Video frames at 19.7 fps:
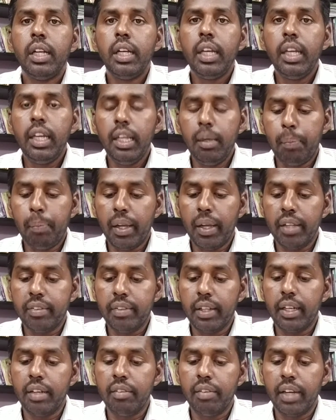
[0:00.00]

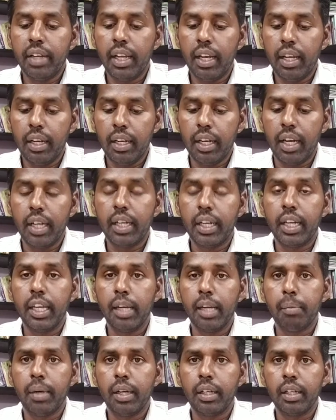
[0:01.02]
நீர்ப்பாசன வேளாண்
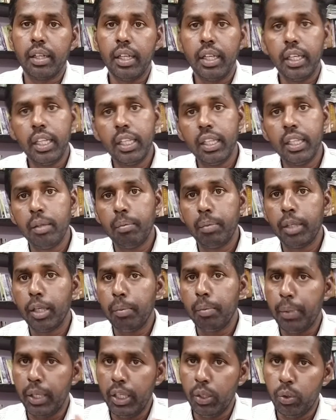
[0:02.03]
நாகரிகமாக இது
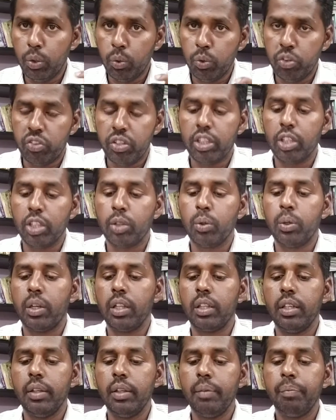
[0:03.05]
மிகப்பெரிய ஒரு உச்சத்தை
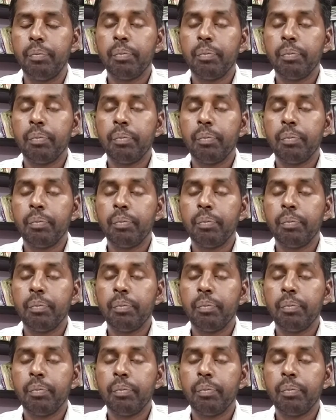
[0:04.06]
தொட்டது